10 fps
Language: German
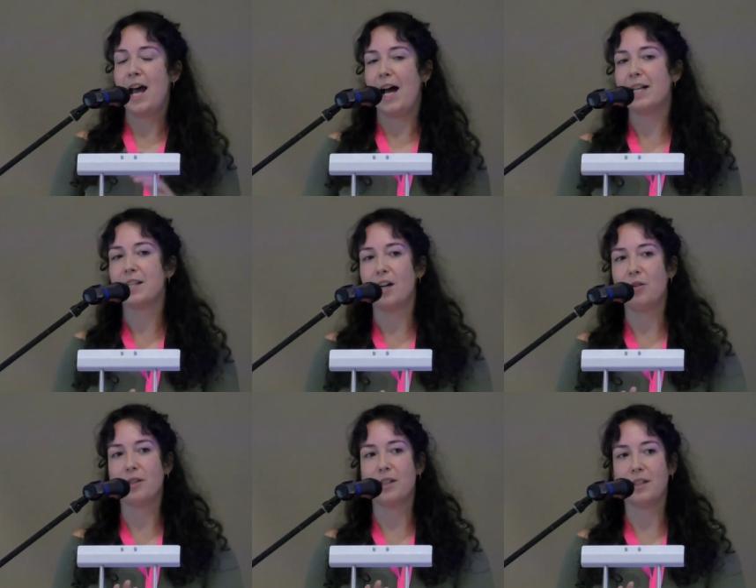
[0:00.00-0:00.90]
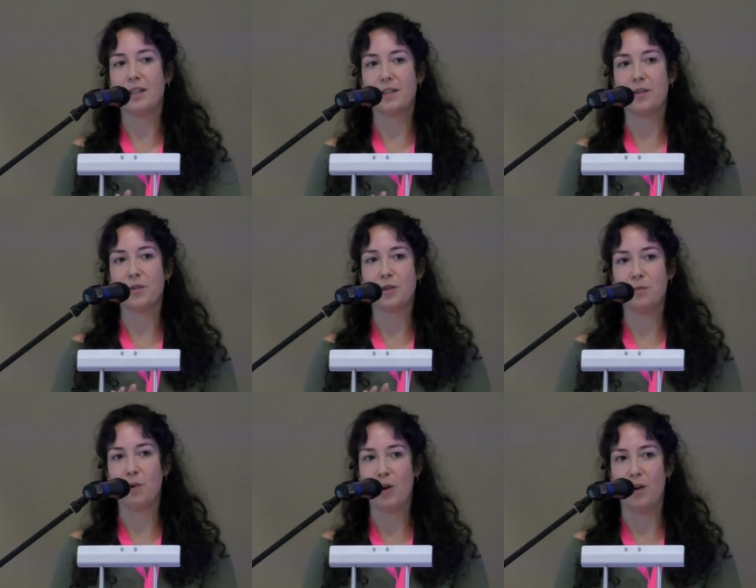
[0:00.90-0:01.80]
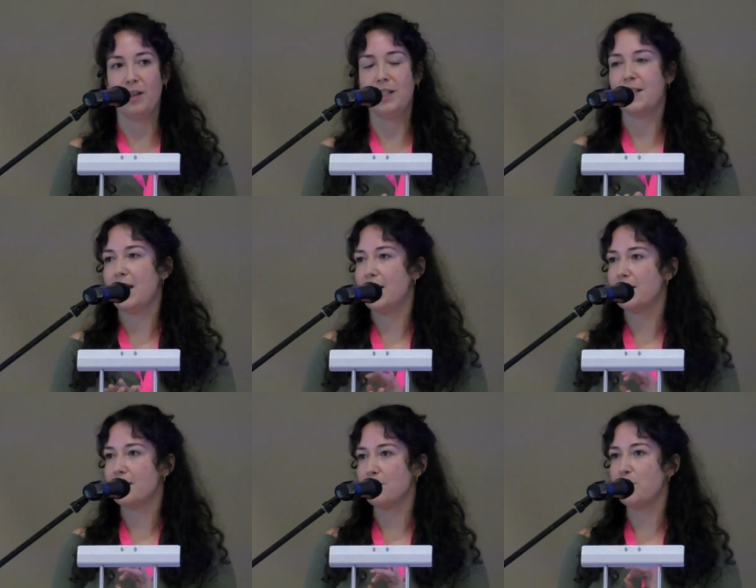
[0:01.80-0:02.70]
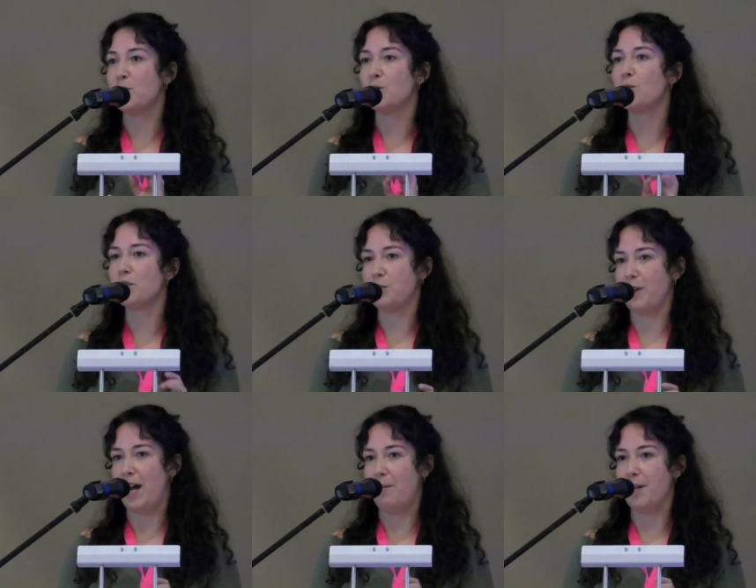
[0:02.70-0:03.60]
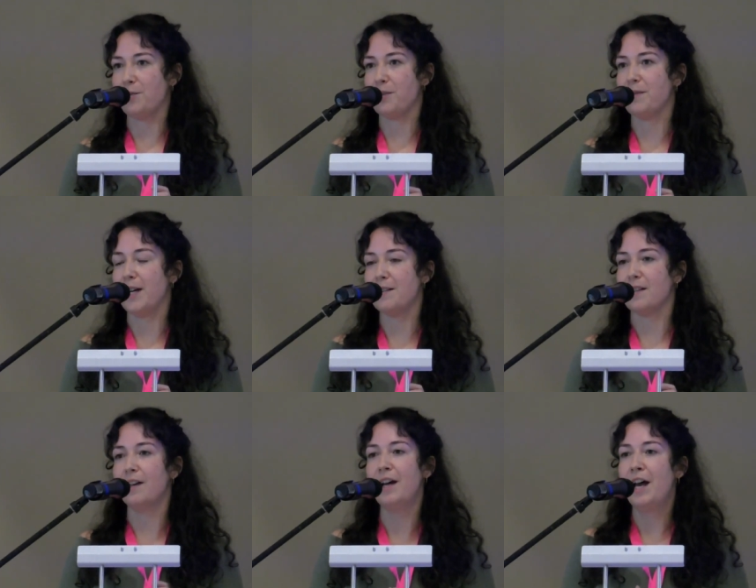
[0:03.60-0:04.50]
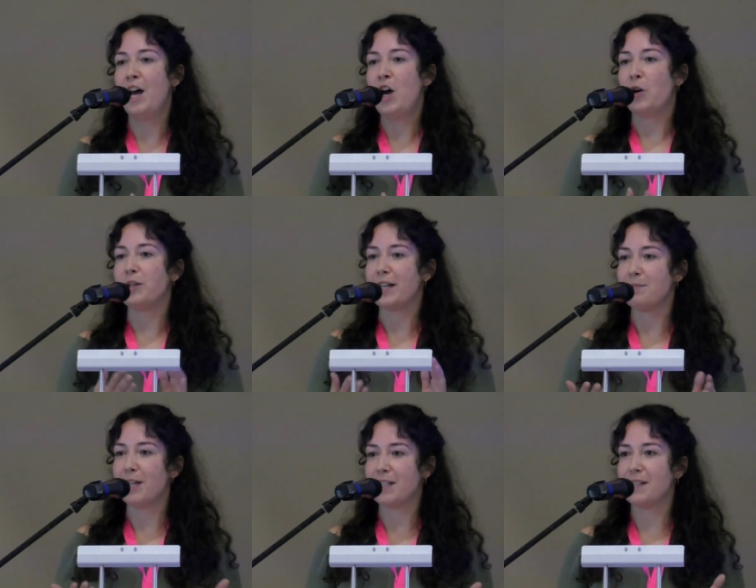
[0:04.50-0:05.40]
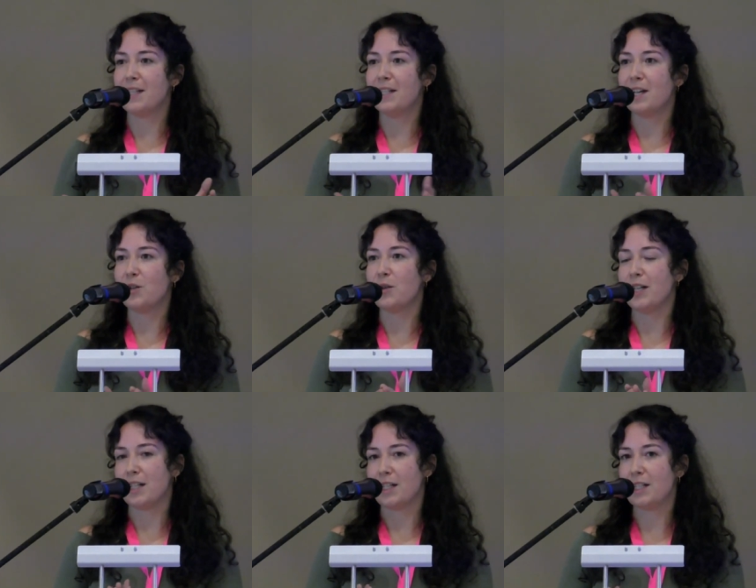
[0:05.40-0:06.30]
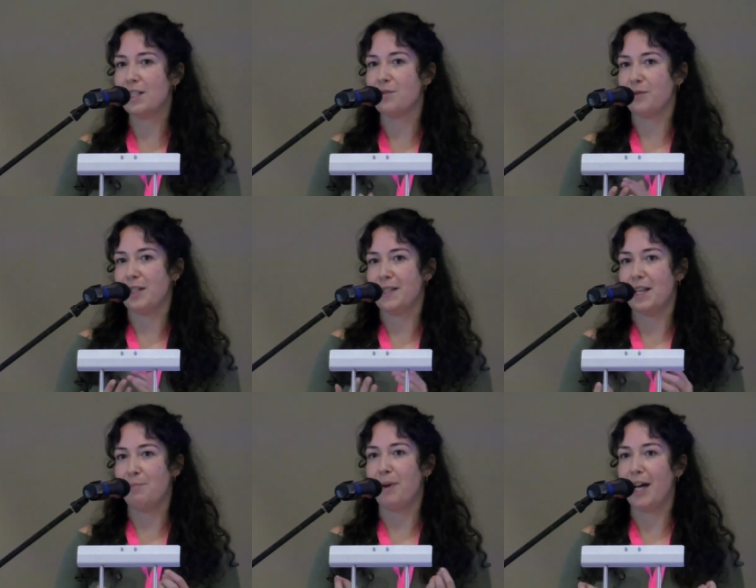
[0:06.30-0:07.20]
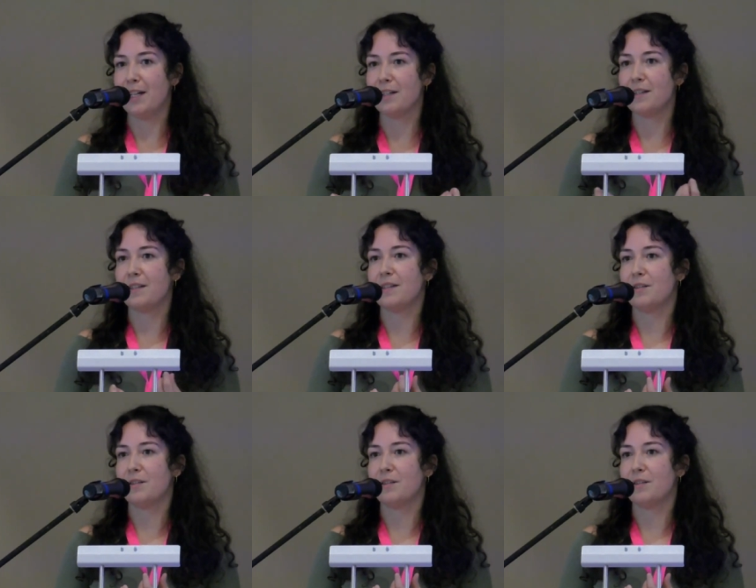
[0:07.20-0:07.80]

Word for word: als auch ein Ressentiment, das heißt eine psychologische Verarbeitungsweise. Und das macht ihn sicherlich auch so attraktiv, dass er beides